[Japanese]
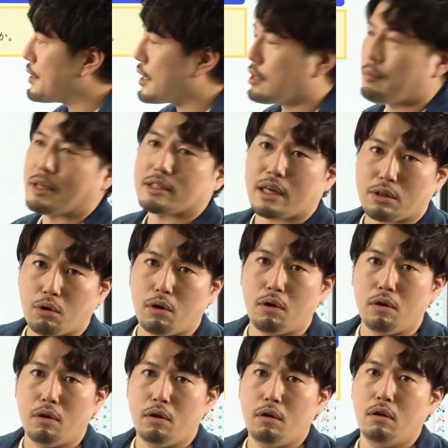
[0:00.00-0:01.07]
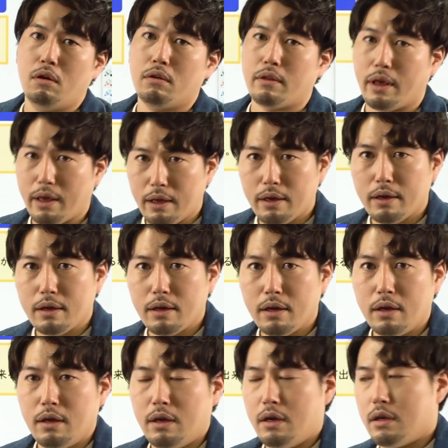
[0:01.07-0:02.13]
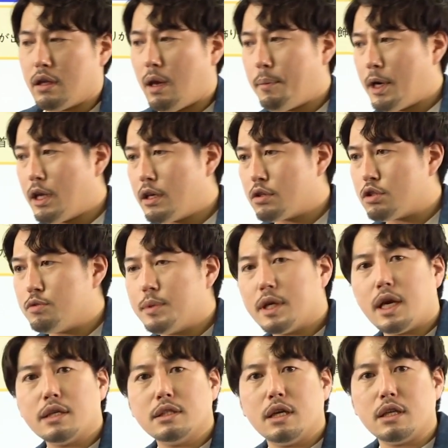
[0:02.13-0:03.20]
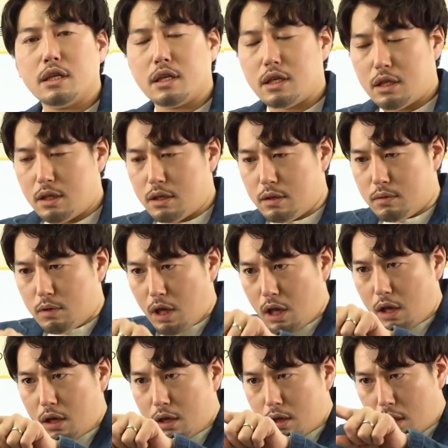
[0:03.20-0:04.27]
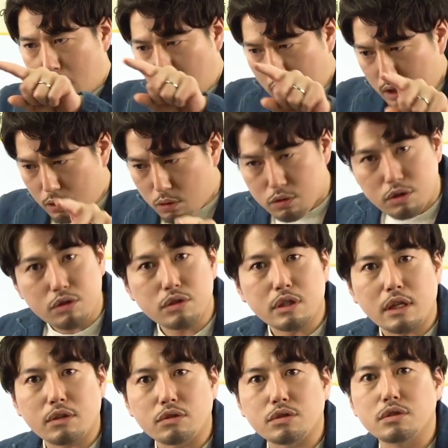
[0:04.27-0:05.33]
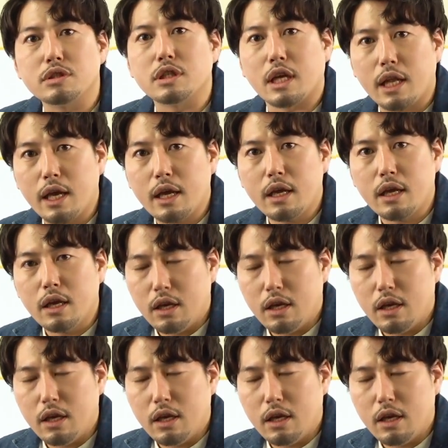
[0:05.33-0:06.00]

できますかと。ね。やっぱり首飾りね、なんかいっこ作ったとするじゃない？